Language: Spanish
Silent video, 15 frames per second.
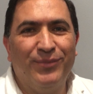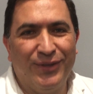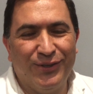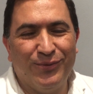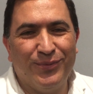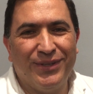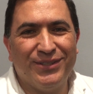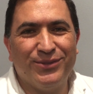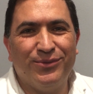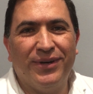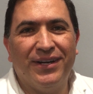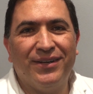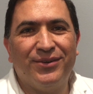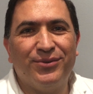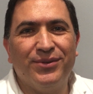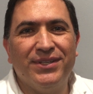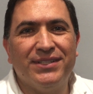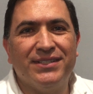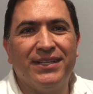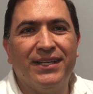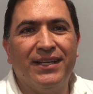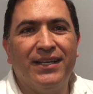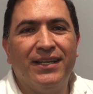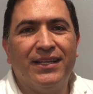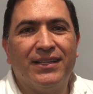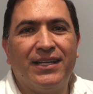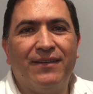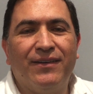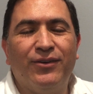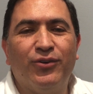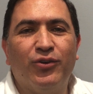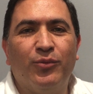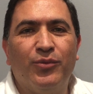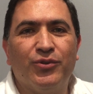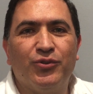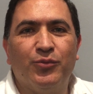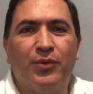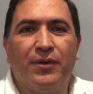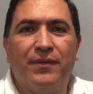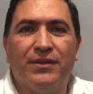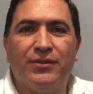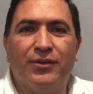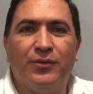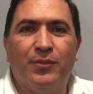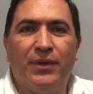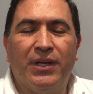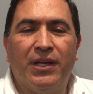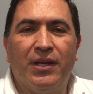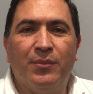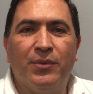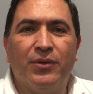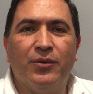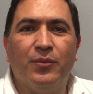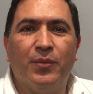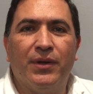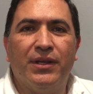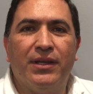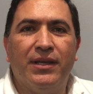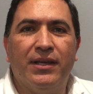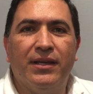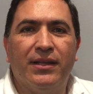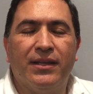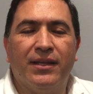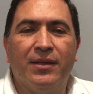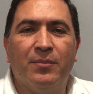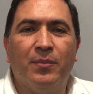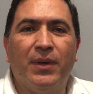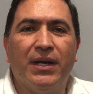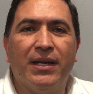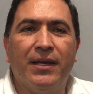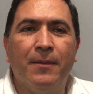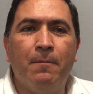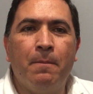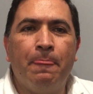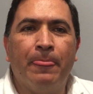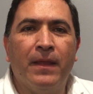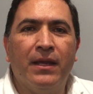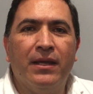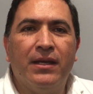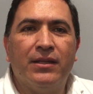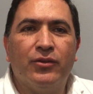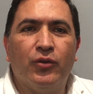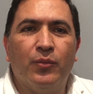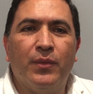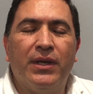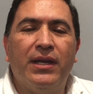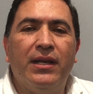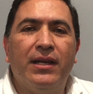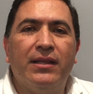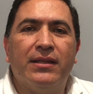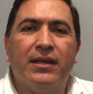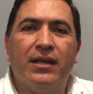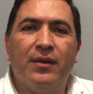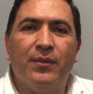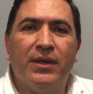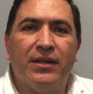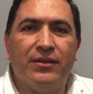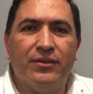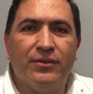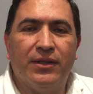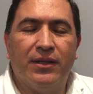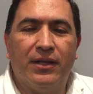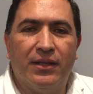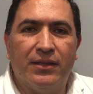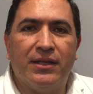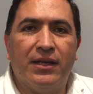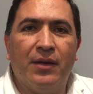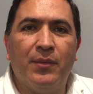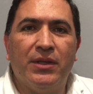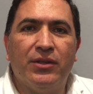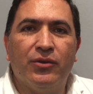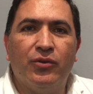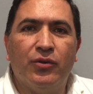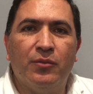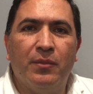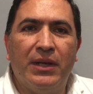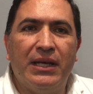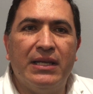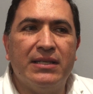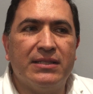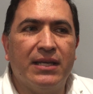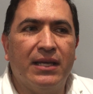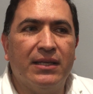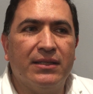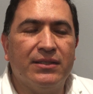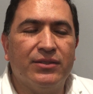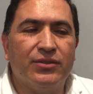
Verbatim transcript: Mi nombre es Juan Ruiz, trabajo como supervisor para mi compañía de empaque. Tomé el entrenamiento, el entrenamiento con Melissa